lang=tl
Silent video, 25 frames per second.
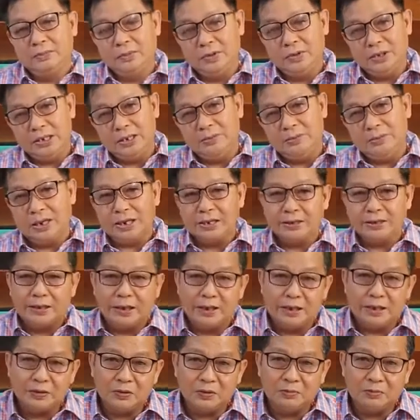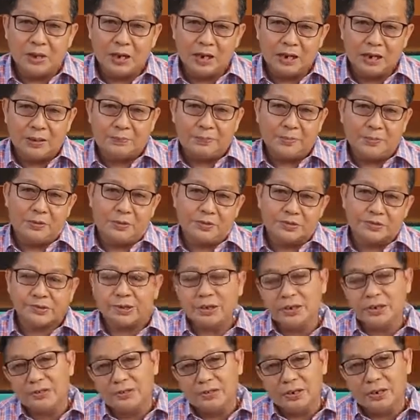Muli magandang umaga po
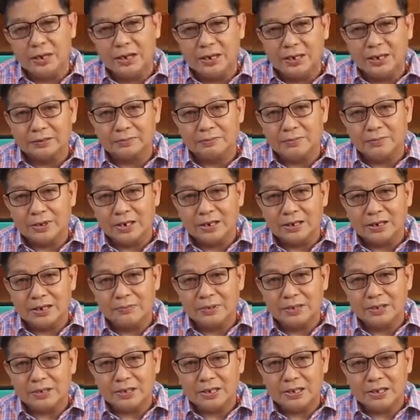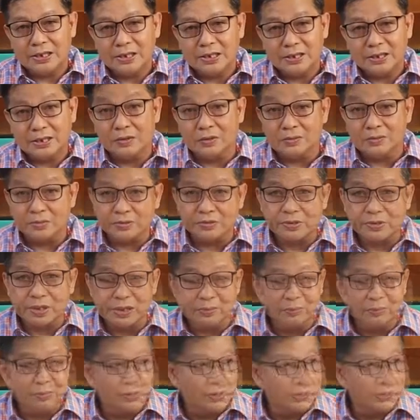sa inyong lahat mga kapatid.
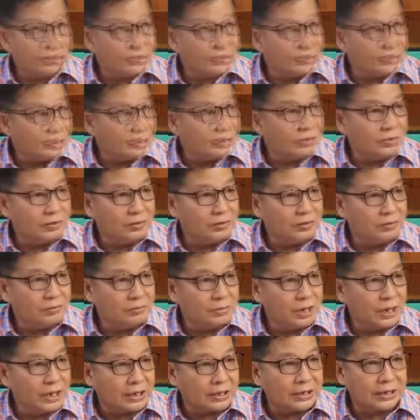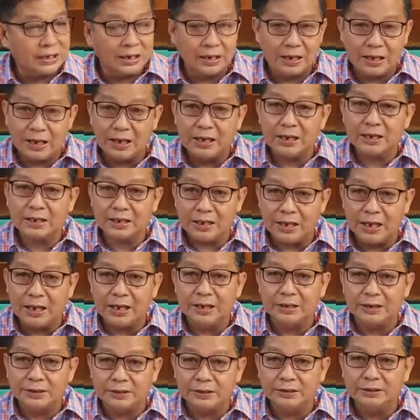Kumusta na po kayo sa inyong mga
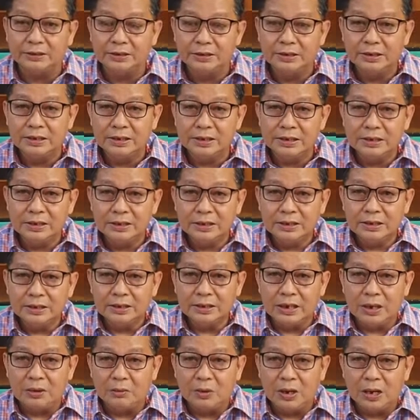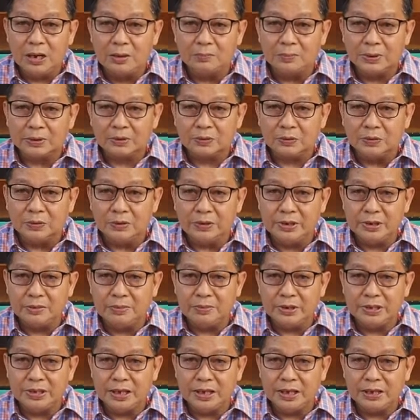kinalalagyan? Nawa ang patuloy
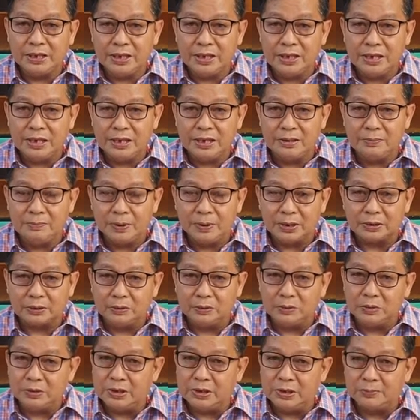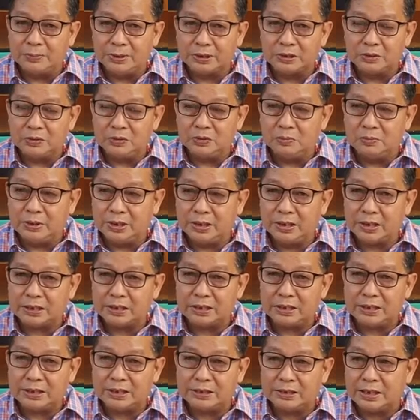na biyaya, patuloy na patnubay
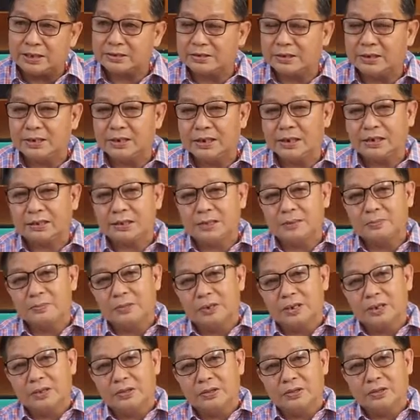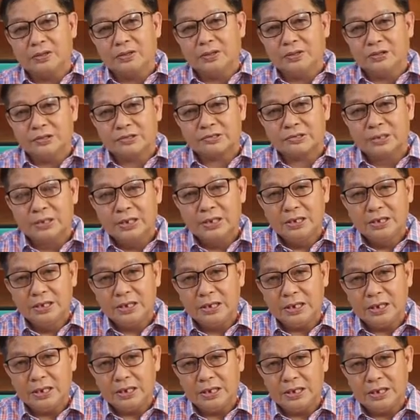at kaligtasan ng ating Panginoong Diyos
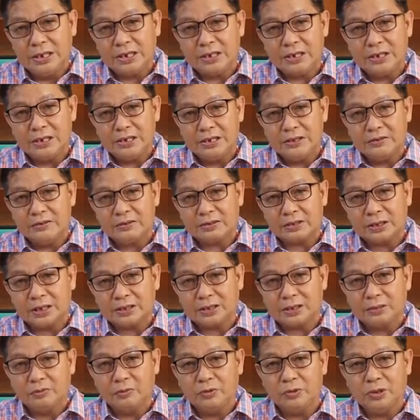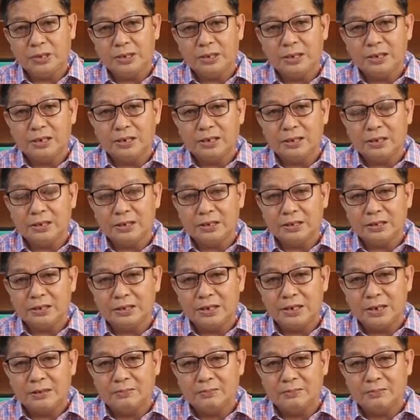ay lagi ninyong tatamuhin, hindi